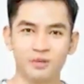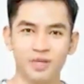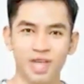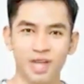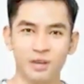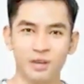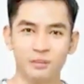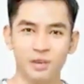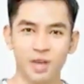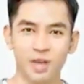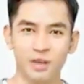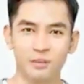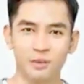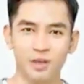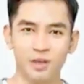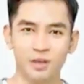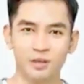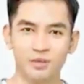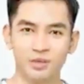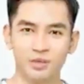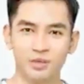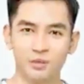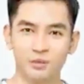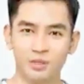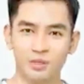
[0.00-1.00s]

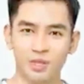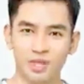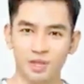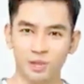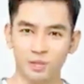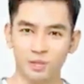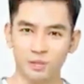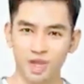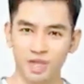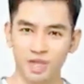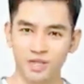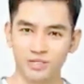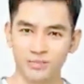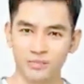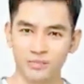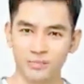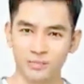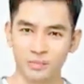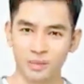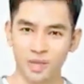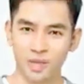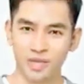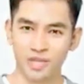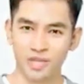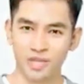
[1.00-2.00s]
Sepertinya pertemuan
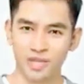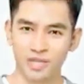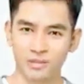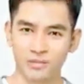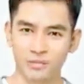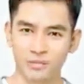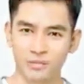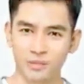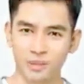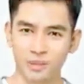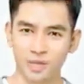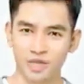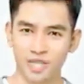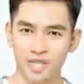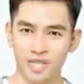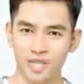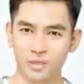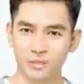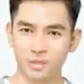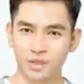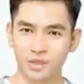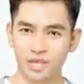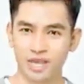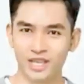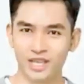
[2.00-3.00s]
antara orang dewasa
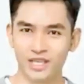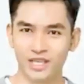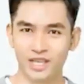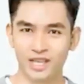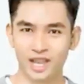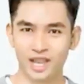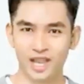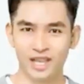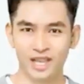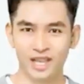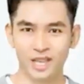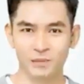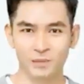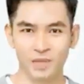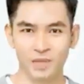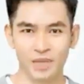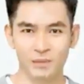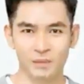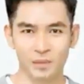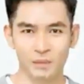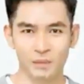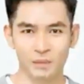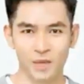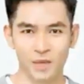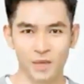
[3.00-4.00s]
dan pria itu
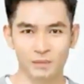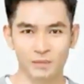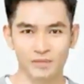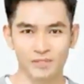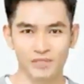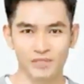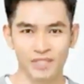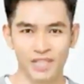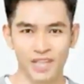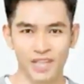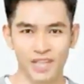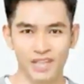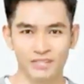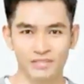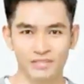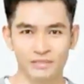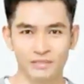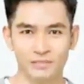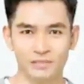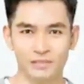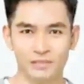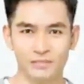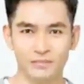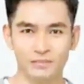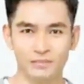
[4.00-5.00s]
membuat efek
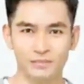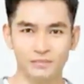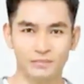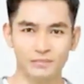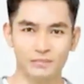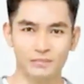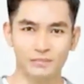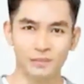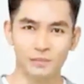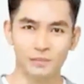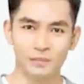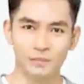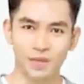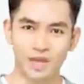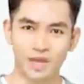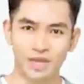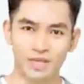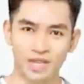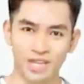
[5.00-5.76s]
pil amnesia yang